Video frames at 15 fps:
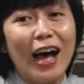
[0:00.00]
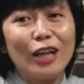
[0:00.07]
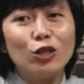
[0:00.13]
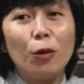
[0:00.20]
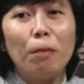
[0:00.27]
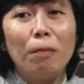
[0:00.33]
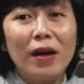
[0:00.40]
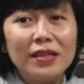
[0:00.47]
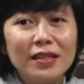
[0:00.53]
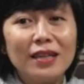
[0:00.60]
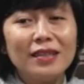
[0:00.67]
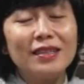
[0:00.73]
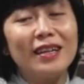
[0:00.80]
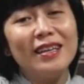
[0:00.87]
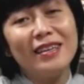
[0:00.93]
atau
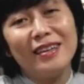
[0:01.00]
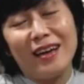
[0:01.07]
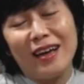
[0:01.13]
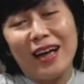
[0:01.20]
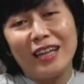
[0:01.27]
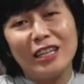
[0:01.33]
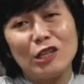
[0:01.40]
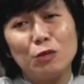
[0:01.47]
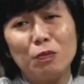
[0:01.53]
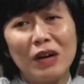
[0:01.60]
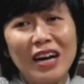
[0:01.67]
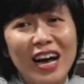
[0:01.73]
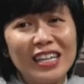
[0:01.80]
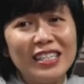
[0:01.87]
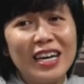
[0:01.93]
pasang telinga atas
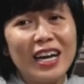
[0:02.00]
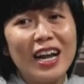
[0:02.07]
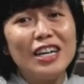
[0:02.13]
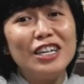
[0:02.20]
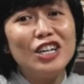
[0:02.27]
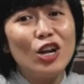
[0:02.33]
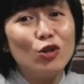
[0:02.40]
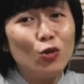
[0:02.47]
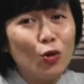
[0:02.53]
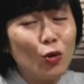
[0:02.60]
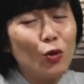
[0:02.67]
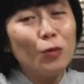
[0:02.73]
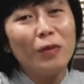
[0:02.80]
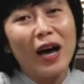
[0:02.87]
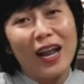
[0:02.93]
pengajaran dan
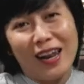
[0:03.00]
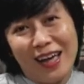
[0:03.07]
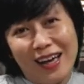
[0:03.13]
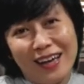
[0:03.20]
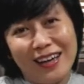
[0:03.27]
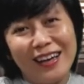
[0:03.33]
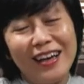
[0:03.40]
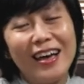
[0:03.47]
hukum Allah.